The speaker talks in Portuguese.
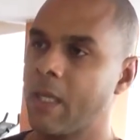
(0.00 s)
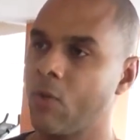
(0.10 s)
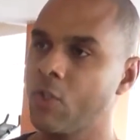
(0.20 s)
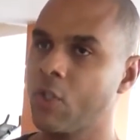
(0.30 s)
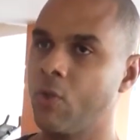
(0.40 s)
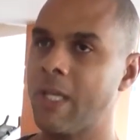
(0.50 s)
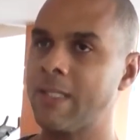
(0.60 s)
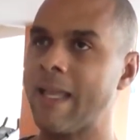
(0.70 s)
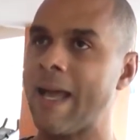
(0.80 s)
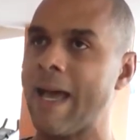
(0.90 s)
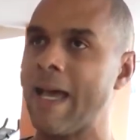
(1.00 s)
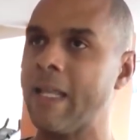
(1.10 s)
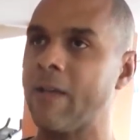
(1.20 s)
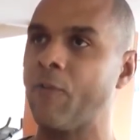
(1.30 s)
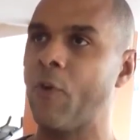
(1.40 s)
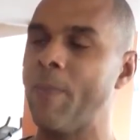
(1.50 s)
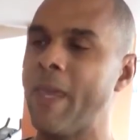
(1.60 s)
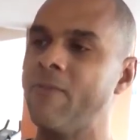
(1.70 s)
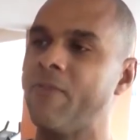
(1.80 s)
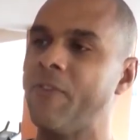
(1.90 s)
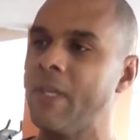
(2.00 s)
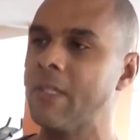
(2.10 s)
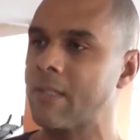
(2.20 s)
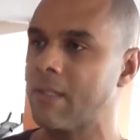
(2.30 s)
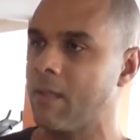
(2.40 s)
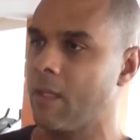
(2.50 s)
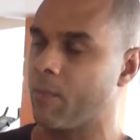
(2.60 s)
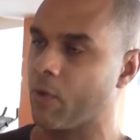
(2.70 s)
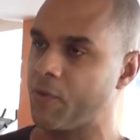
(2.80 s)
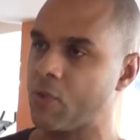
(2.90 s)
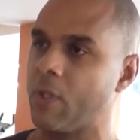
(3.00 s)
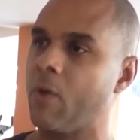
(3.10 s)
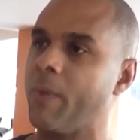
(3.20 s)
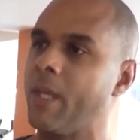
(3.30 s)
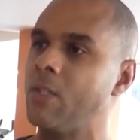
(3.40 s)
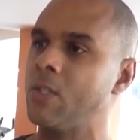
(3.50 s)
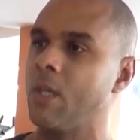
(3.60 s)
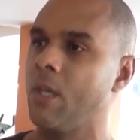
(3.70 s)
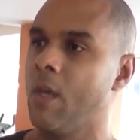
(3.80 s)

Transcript: que onde que nossa área foi bem vista profissionalmente.